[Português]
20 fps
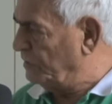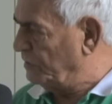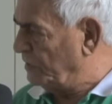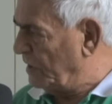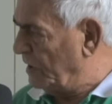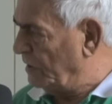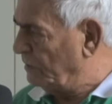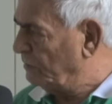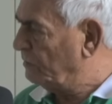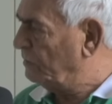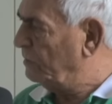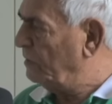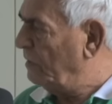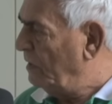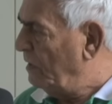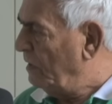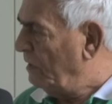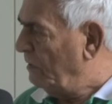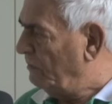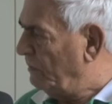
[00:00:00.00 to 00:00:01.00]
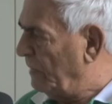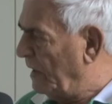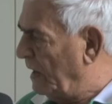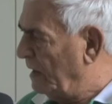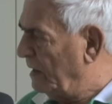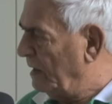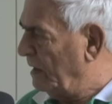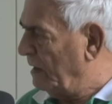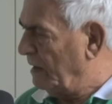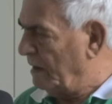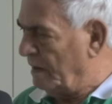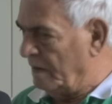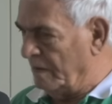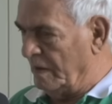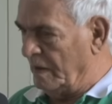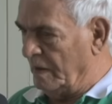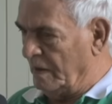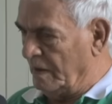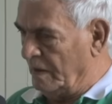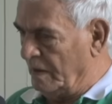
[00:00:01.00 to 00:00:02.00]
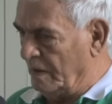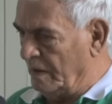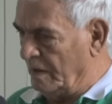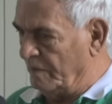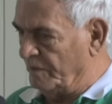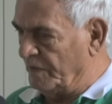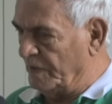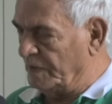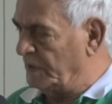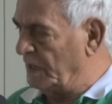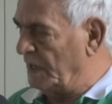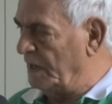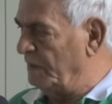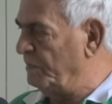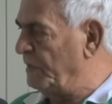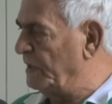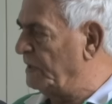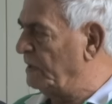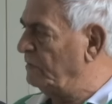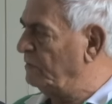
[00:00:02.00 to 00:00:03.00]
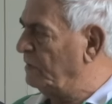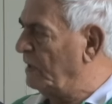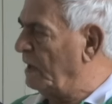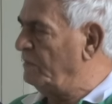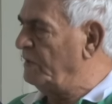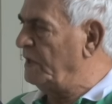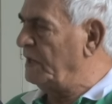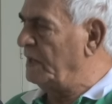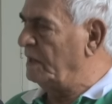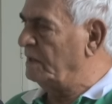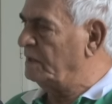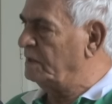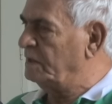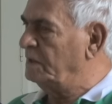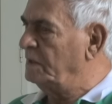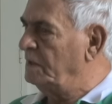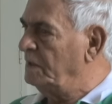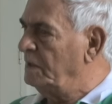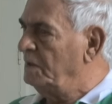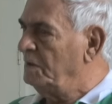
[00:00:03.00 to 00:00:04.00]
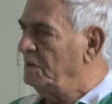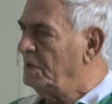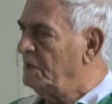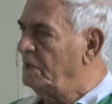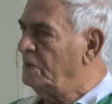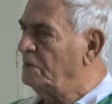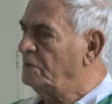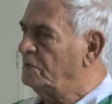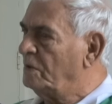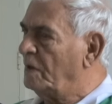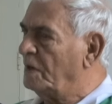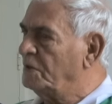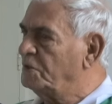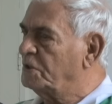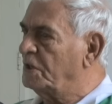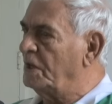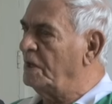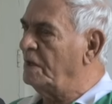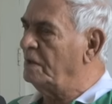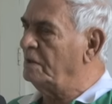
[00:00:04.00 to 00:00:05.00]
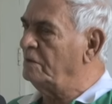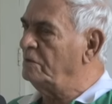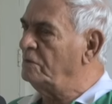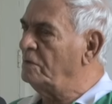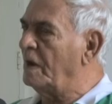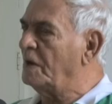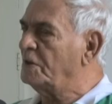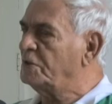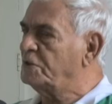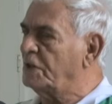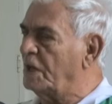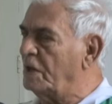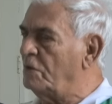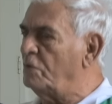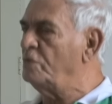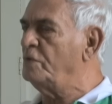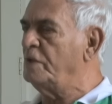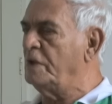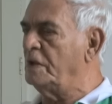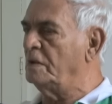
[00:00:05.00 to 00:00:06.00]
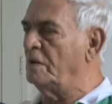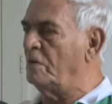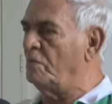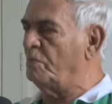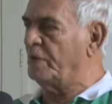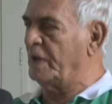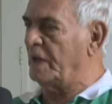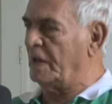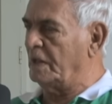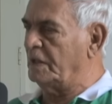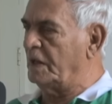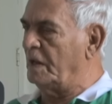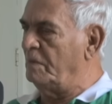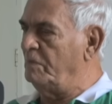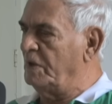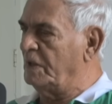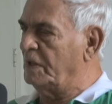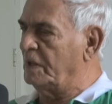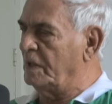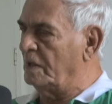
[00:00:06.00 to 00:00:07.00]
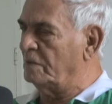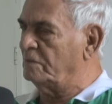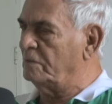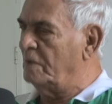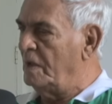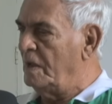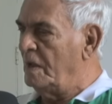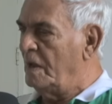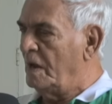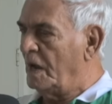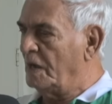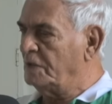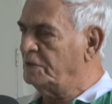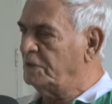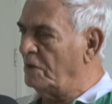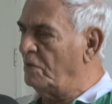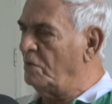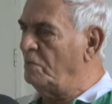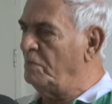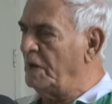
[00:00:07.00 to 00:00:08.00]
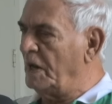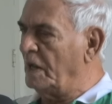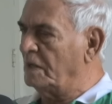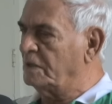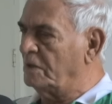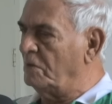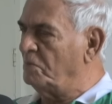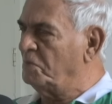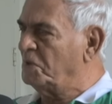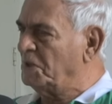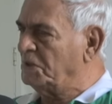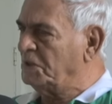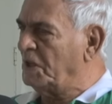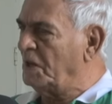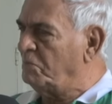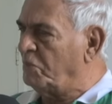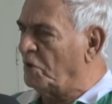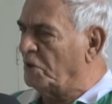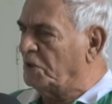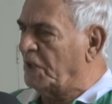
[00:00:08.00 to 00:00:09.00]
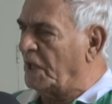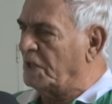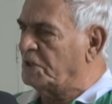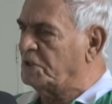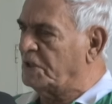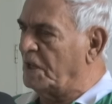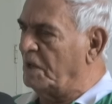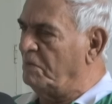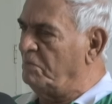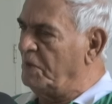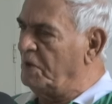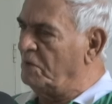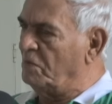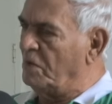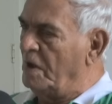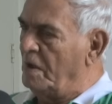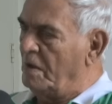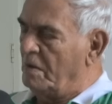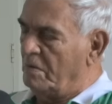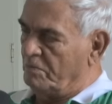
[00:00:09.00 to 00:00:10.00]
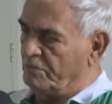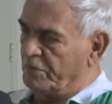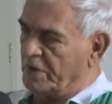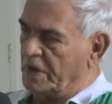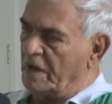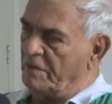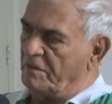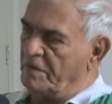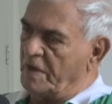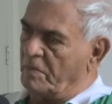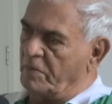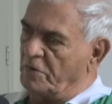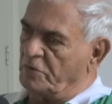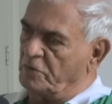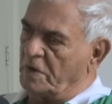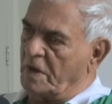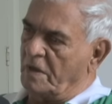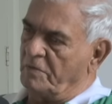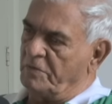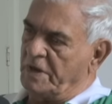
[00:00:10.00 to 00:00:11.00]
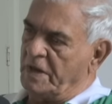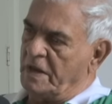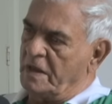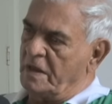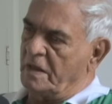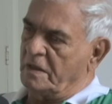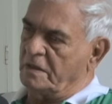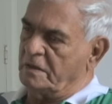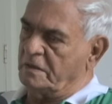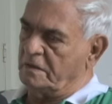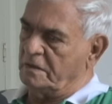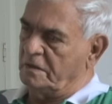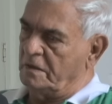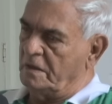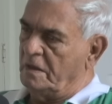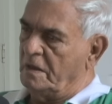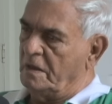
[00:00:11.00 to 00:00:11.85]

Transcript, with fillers: higiênicos para é, fazer a limpeza do gabinete. Isso eu achei, não achei ruim não, porque era 3.500. Achei uma humilhação, porque se ele botasse 100 mil, porque a verba do gabinete,